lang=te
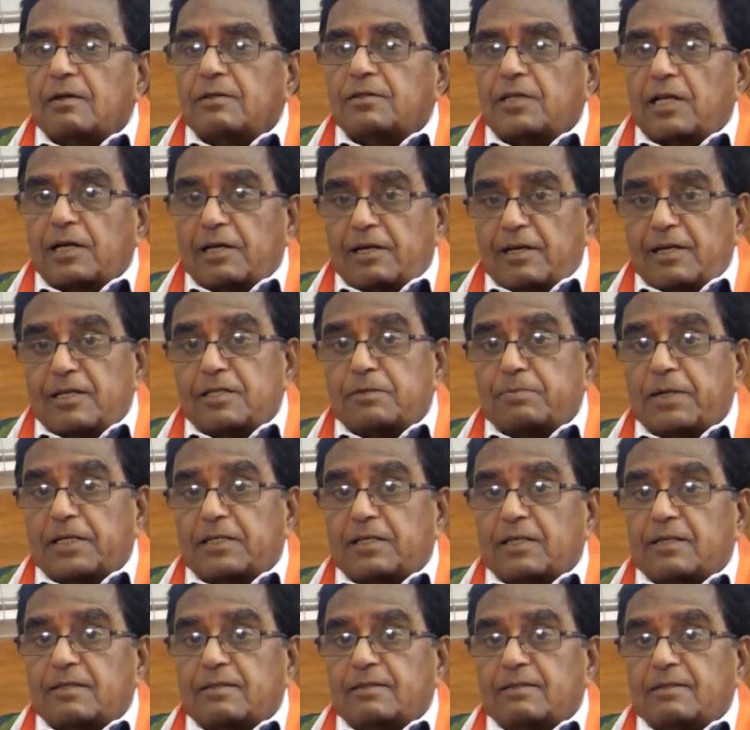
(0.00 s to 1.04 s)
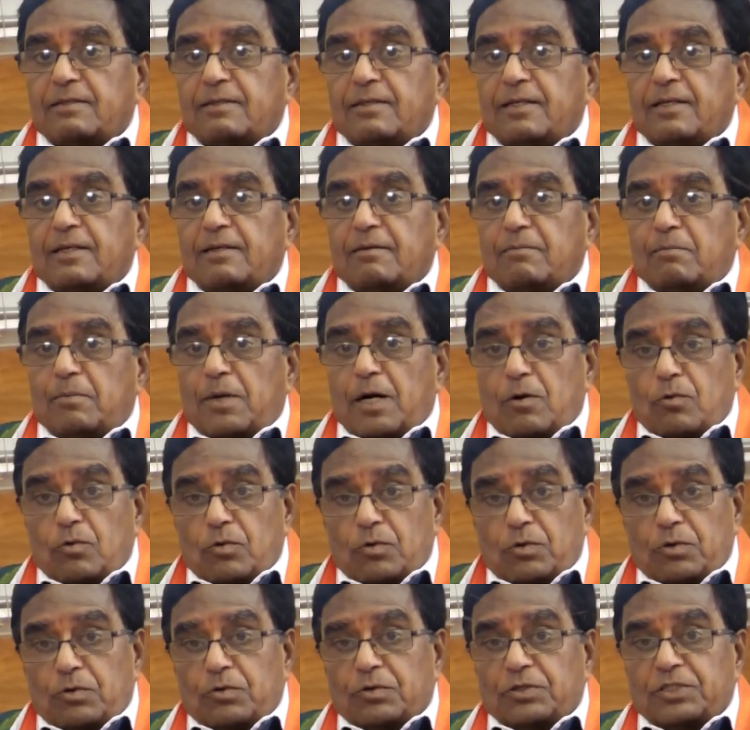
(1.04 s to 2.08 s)
సర్కిల్ ఇన్స్పెక్టర్ మా
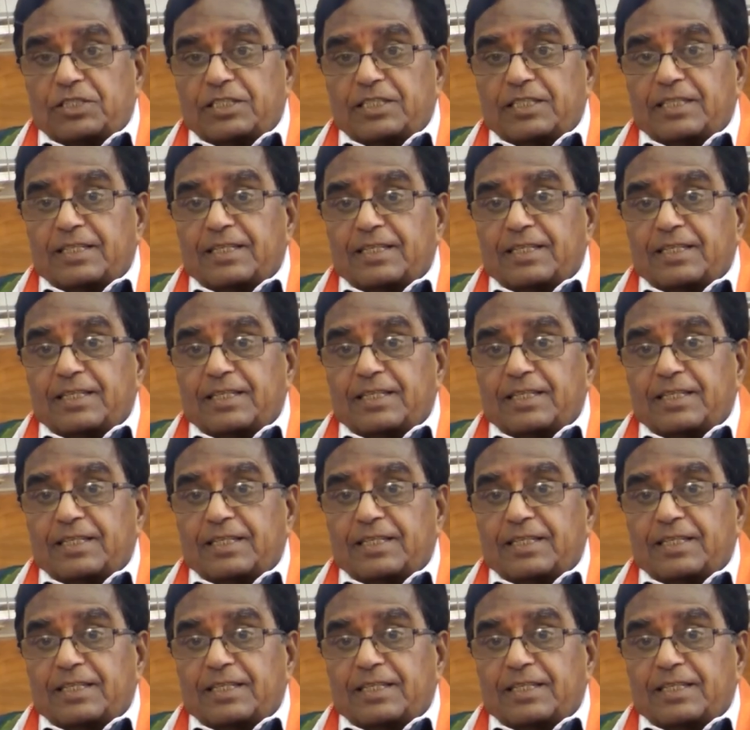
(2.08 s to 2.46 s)
ఊరికి వచ్చి